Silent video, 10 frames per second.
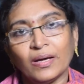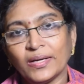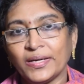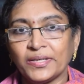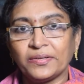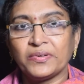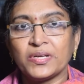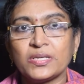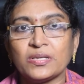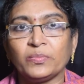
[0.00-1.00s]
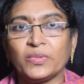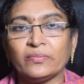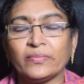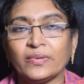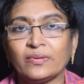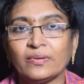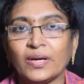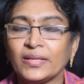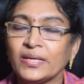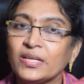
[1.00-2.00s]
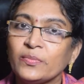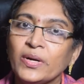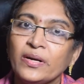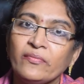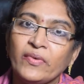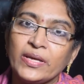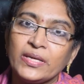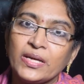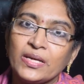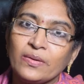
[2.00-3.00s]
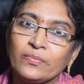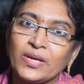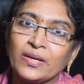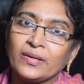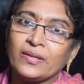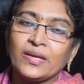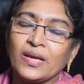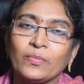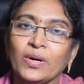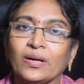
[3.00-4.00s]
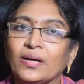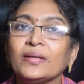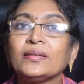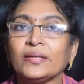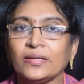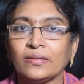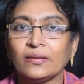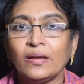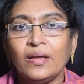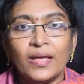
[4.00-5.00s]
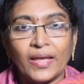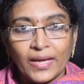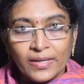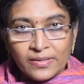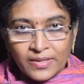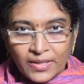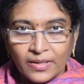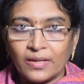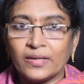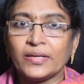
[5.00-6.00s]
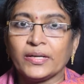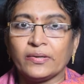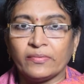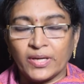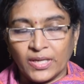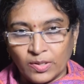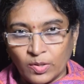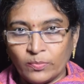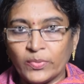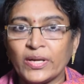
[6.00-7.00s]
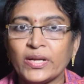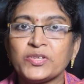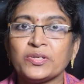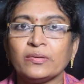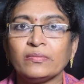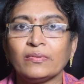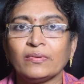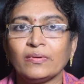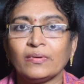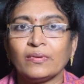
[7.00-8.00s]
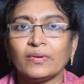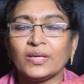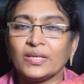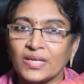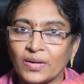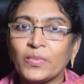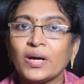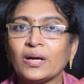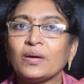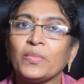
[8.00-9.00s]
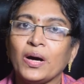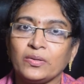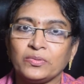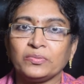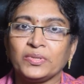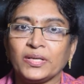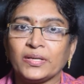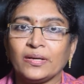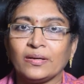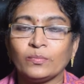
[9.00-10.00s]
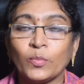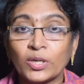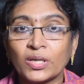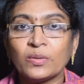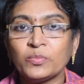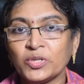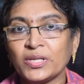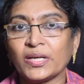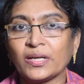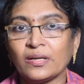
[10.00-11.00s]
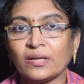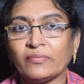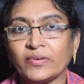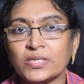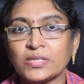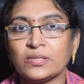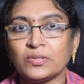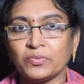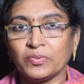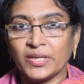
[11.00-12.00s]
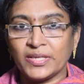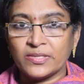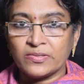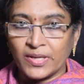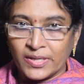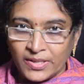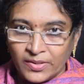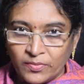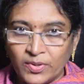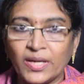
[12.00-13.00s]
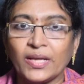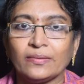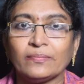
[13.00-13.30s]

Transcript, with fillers: అనేటటువంటి శబ్దం అదేంటి మేడం వైఏ ఎంఏ కదా యమ కాదండి ఎన్ఏ అనేటటువంటి కాంబినేషను యమగా మారుతుంది ఇక్కడ మొట్టమొదట కనుక ఫస్ట్ టూ లెటర్స్ ఎన్ఏ ఉంటే